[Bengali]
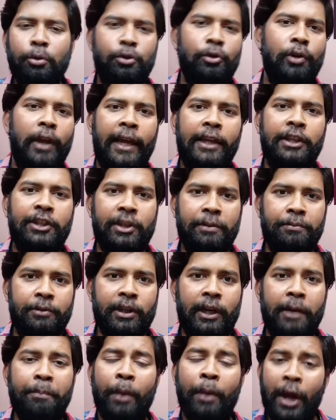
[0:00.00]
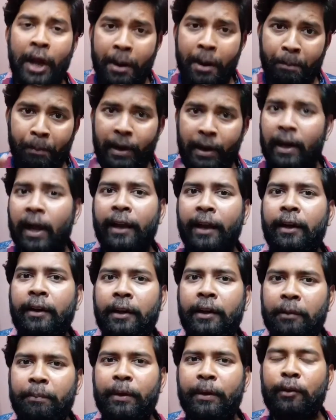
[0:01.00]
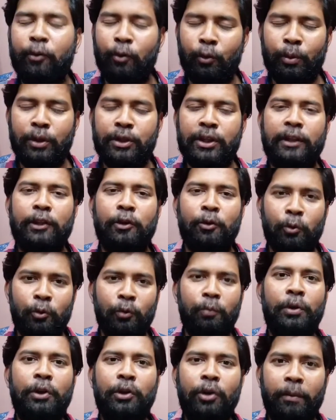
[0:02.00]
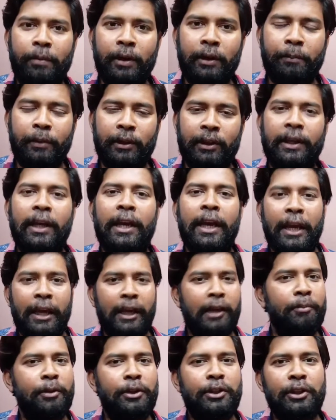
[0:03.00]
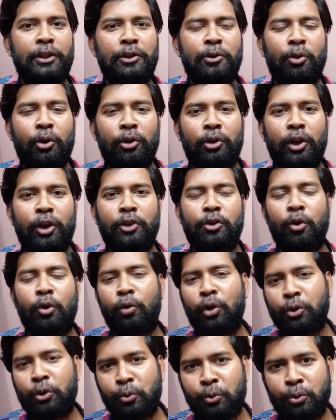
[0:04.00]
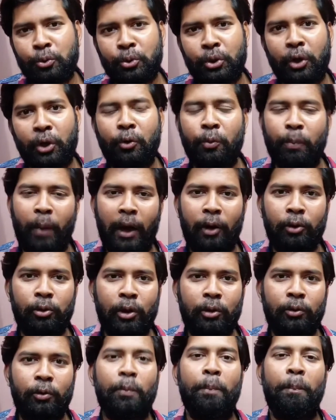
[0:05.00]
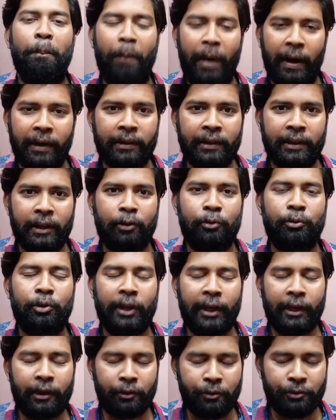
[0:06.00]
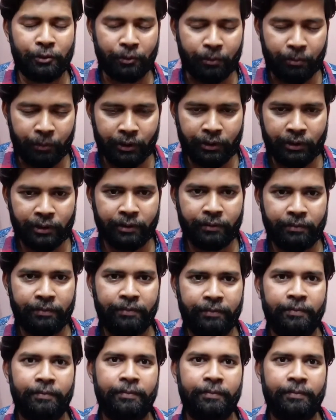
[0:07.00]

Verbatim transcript: অবশ্যই লাইক সাবস্ক্রাইব বেল আইকন টিপে করবেন যাতে নতুন ভিডিও আপডেট পেতে এর বেশি কিছু কথা নয় সকলে সুস্থ থাকুন ভালো থাকুন বাড়িতে থাকুন থ্যাংক ইউ সো মাচ